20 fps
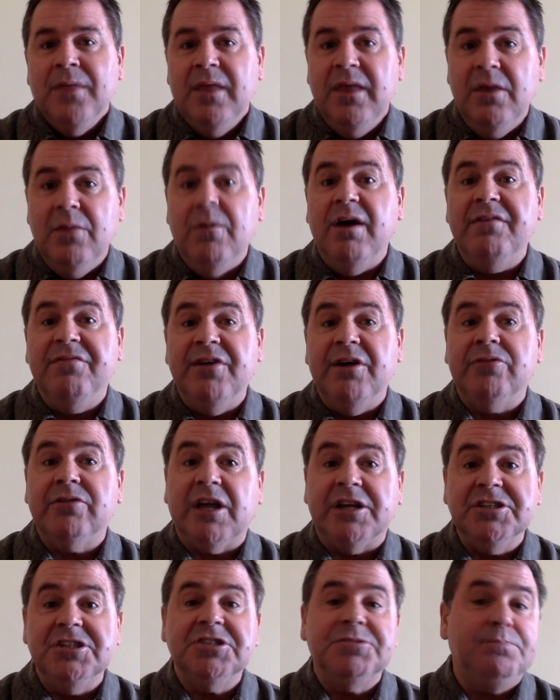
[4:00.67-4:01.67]
e um evento
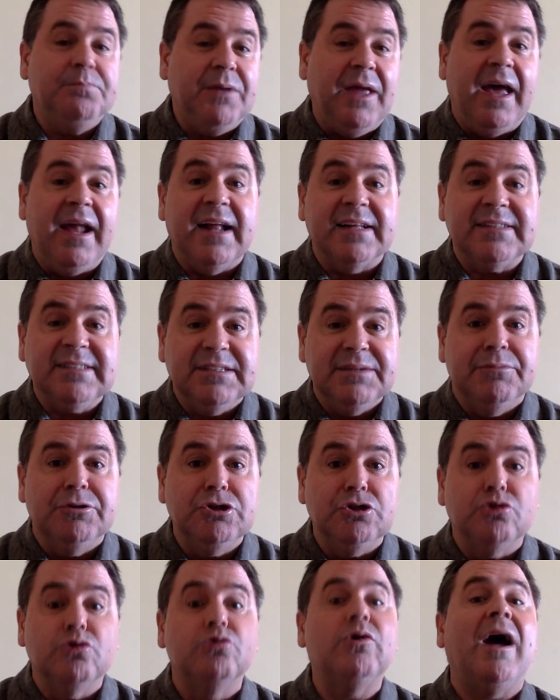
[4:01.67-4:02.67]
que a gente quer, acima
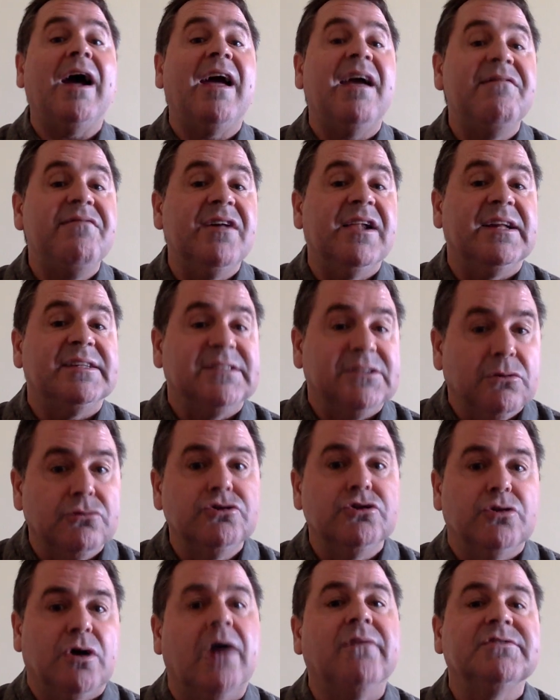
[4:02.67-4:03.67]
de tudo, a revelação
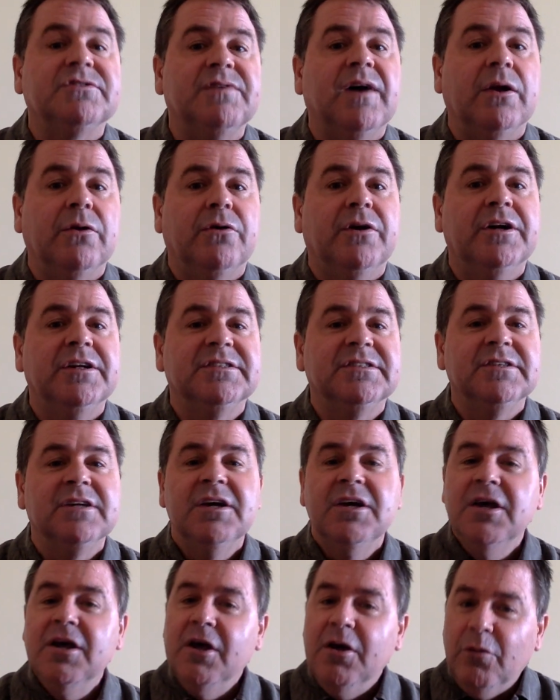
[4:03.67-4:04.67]
de novos valores.
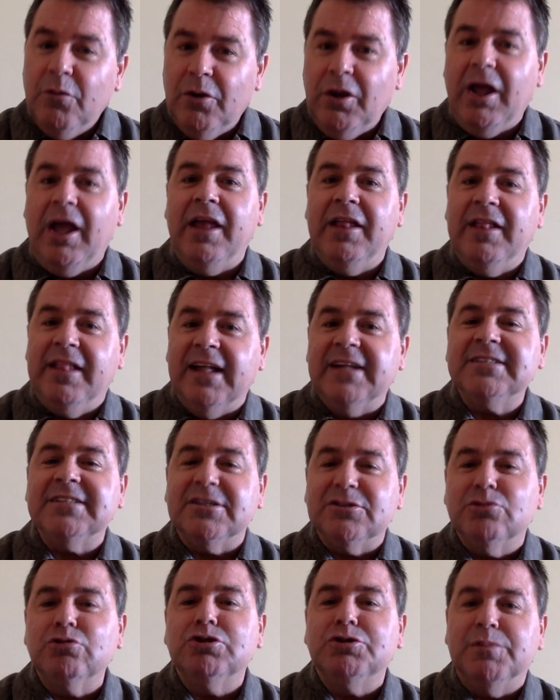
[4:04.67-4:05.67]

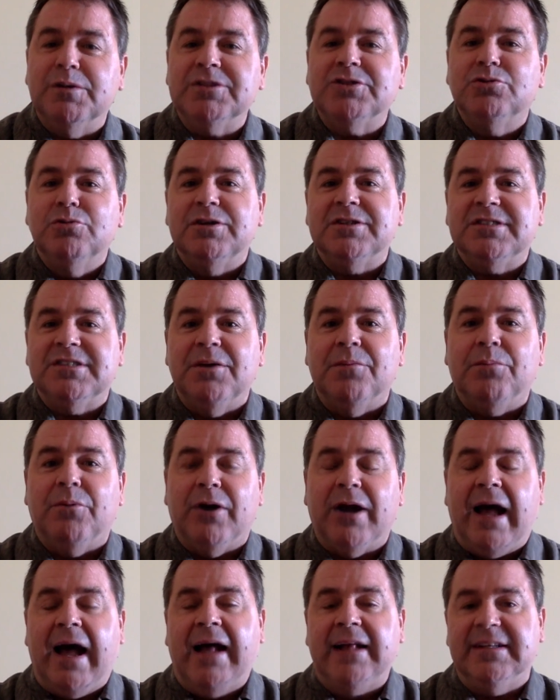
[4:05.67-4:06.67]
Nessas últimas duas
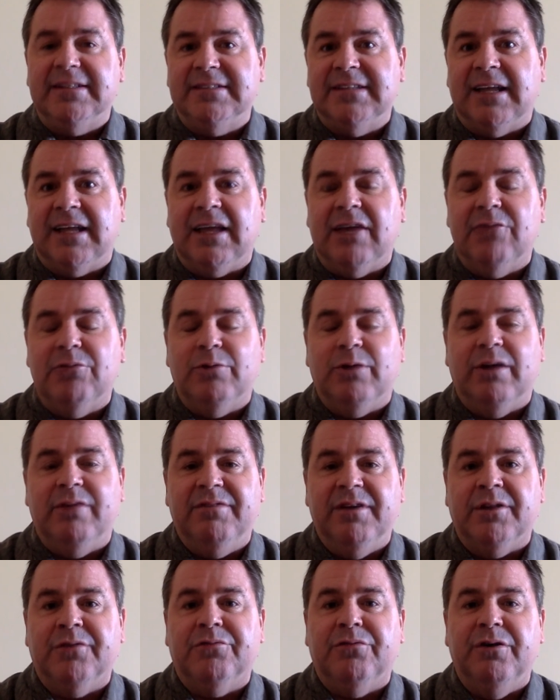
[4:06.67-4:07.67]
temporadas, naquele que o
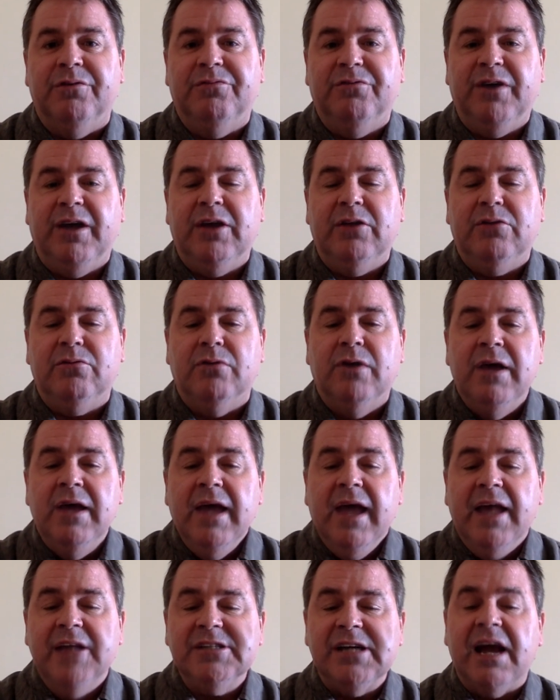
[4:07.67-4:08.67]
evento foi feito,
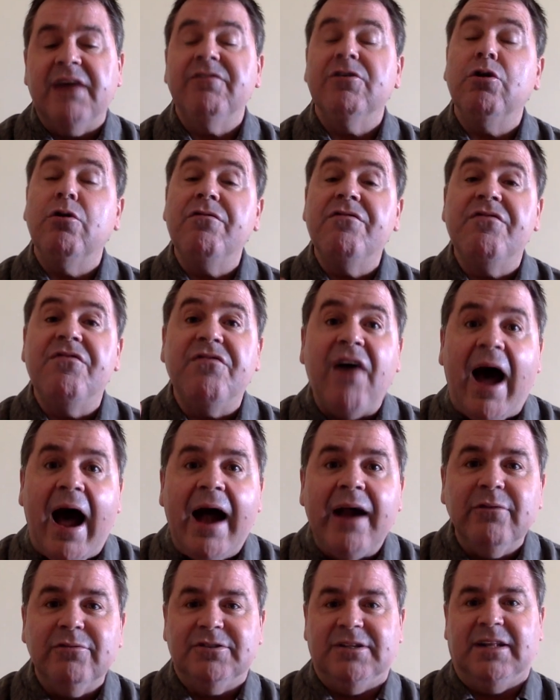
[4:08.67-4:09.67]
ele já revelou
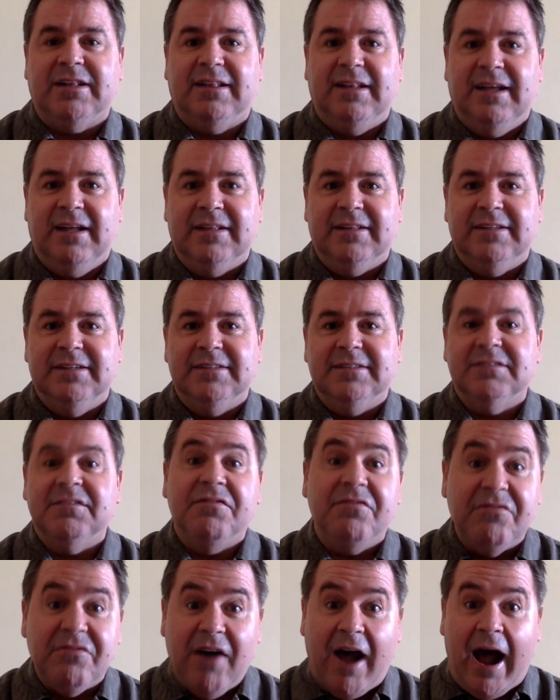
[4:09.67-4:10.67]
vários atletas,
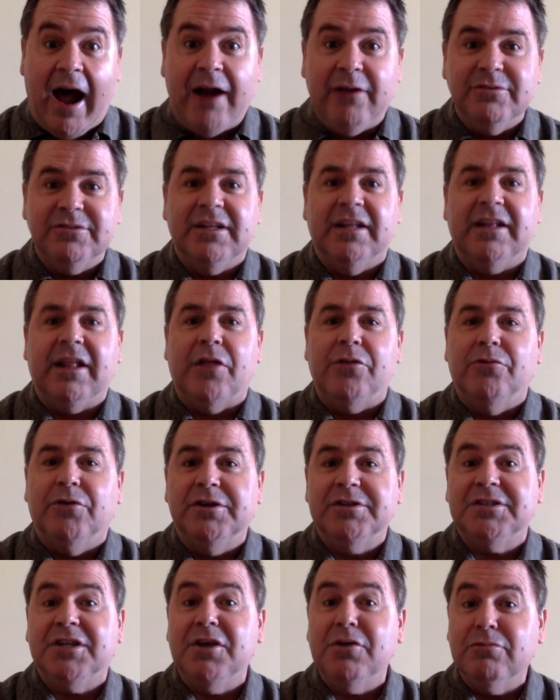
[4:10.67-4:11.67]
vários
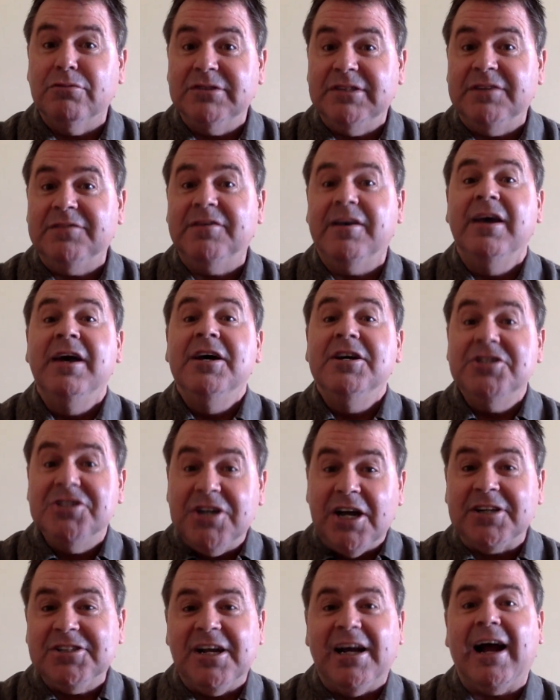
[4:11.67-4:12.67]
nadadores que, inclusive,
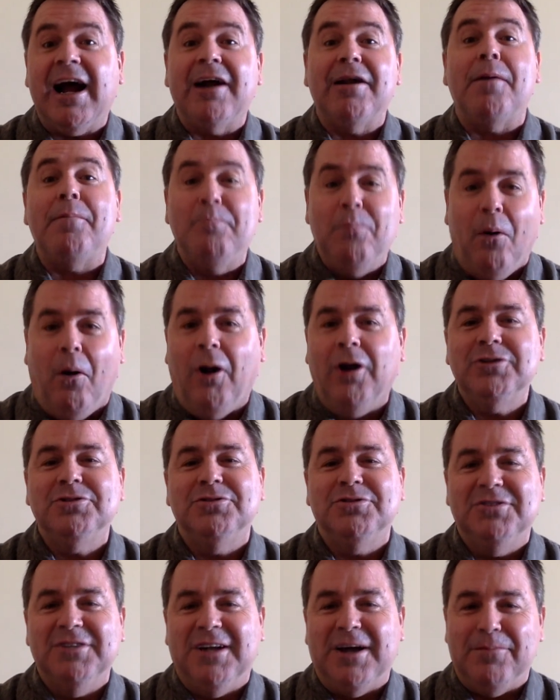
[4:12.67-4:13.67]
já chegaram a
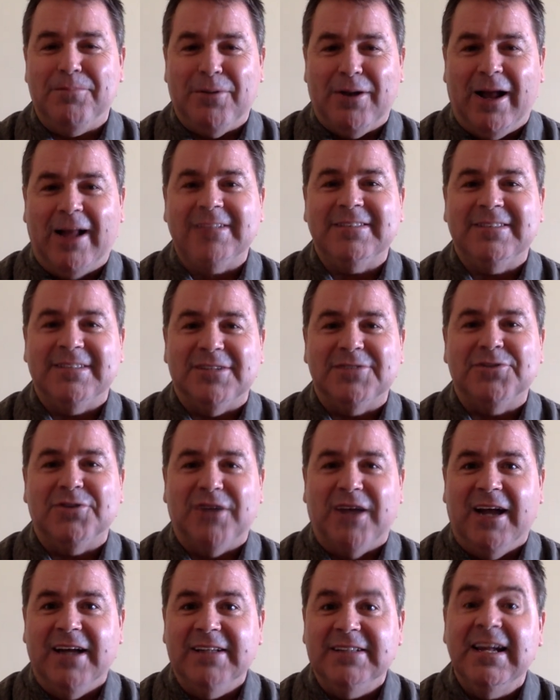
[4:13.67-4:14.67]
pódios em campeonatos
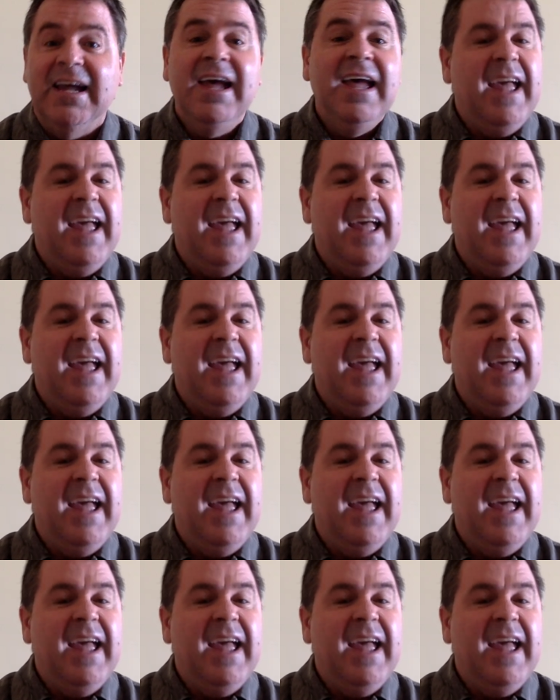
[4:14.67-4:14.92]
nacionais.